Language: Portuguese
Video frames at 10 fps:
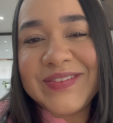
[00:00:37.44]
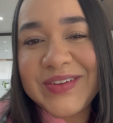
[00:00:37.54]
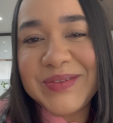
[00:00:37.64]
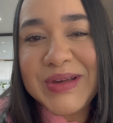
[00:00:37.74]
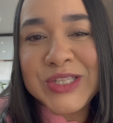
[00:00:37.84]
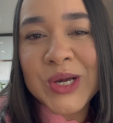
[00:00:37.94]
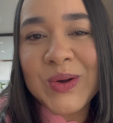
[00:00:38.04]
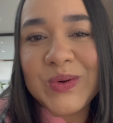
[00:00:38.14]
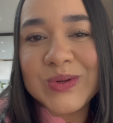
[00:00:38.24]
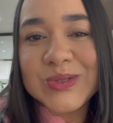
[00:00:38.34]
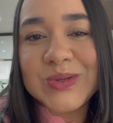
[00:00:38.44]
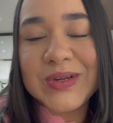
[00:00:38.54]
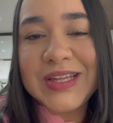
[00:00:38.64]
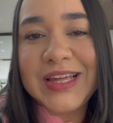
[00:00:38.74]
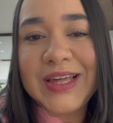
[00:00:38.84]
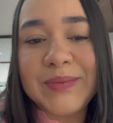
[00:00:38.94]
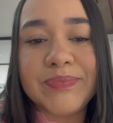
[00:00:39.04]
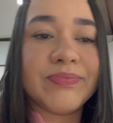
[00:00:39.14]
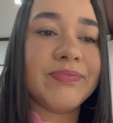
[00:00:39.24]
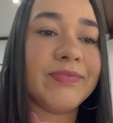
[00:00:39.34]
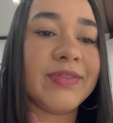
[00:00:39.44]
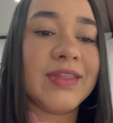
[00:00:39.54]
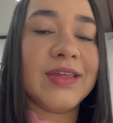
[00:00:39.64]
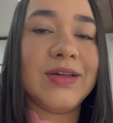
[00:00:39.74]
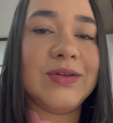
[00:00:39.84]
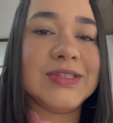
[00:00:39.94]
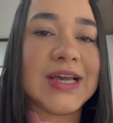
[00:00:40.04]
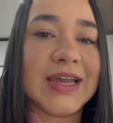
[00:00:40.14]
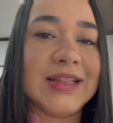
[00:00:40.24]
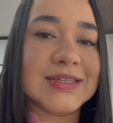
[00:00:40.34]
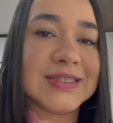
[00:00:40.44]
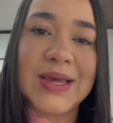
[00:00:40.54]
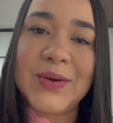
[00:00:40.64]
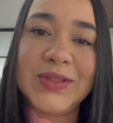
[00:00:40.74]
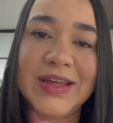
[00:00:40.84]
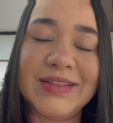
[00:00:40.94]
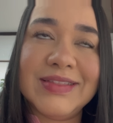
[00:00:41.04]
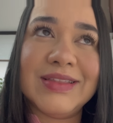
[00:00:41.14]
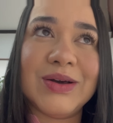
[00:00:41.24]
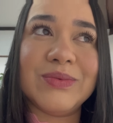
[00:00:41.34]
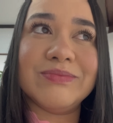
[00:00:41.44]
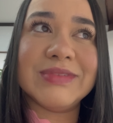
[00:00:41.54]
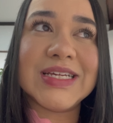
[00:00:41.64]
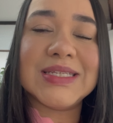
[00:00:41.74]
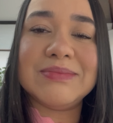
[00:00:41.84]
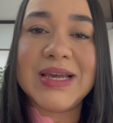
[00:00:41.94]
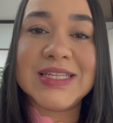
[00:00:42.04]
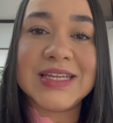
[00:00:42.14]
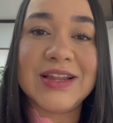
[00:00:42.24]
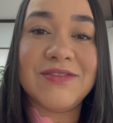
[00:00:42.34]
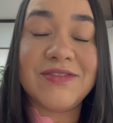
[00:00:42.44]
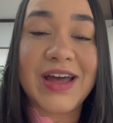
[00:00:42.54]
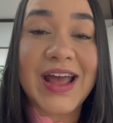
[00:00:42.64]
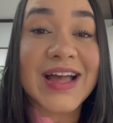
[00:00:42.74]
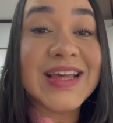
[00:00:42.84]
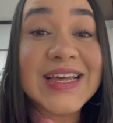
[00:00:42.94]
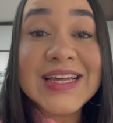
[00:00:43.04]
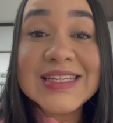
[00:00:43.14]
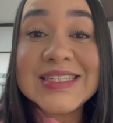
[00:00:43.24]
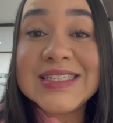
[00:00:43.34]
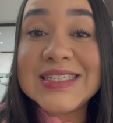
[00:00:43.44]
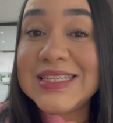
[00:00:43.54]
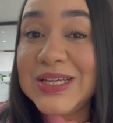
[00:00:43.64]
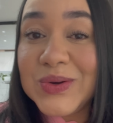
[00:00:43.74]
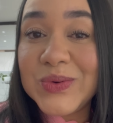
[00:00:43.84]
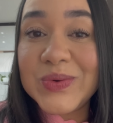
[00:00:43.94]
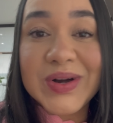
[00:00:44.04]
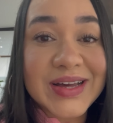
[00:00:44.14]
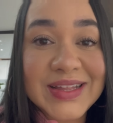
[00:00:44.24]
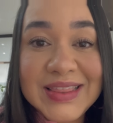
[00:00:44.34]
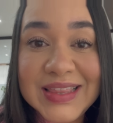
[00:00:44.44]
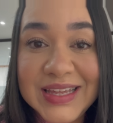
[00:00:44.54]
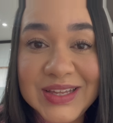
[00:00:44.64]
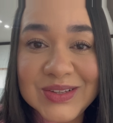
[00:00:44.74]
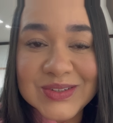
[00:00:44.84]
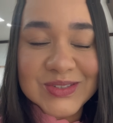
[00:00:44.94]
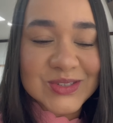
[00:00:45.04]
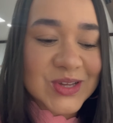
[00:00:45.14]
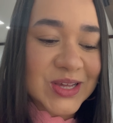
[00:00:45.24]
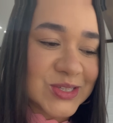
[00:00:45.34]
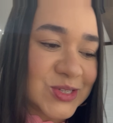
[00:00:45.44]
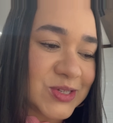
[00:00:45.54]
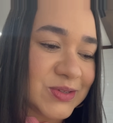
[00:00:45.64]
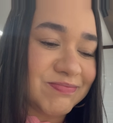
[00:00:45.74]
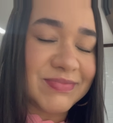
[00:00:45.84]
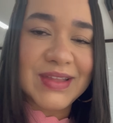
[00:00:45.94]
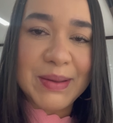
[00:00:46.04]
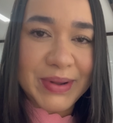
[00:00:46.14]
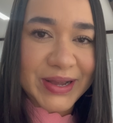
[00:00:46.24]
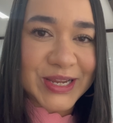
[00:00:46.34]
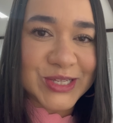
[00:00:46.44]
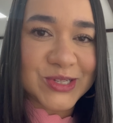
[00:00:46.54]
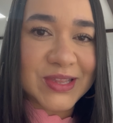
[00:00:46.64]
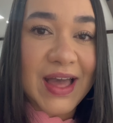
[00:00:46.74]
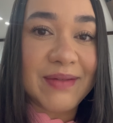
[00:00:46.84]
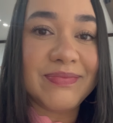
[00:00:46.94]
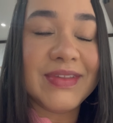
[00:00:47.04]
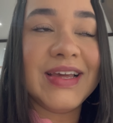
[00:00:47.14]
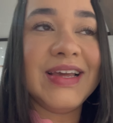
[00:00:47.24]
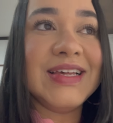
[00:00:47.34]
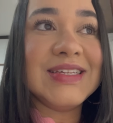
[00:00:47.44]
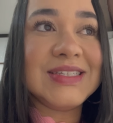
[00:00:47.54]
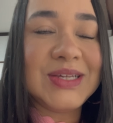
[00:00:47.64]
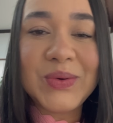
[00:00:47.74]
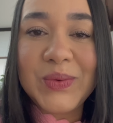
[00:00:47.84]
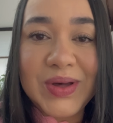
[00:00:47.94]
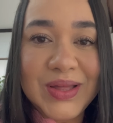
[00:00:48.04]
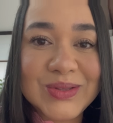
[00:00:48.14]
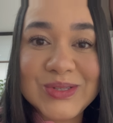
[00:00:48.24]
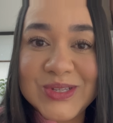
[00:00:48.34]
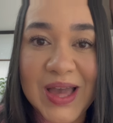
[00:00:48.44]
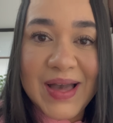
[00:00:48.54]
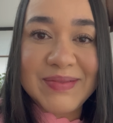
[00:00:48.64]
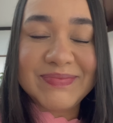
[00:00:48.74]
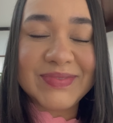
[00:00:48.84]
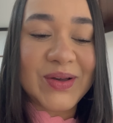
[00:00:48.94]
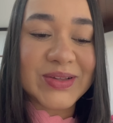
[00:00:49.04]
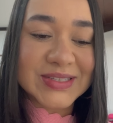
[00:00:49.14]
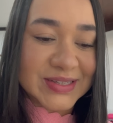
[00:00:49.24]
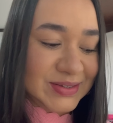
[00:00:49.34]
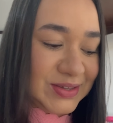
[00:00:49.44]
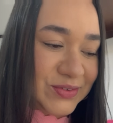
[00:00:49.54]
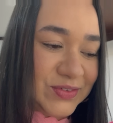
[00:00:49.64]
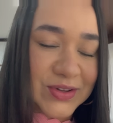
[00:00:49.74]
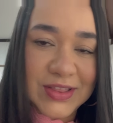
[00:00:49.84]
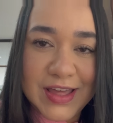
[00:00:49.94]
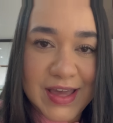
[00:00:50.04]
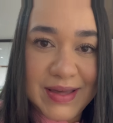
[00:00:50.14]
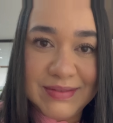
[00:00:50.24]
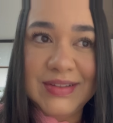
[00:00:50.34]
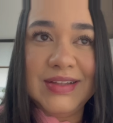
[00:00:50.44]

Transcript: foi no mês de agosto que Isaac nasceu, né? Então, esse mês ele fará cinco aninhos, gente. Dá pra acreditar? Cinco anos já nossa, eu fico até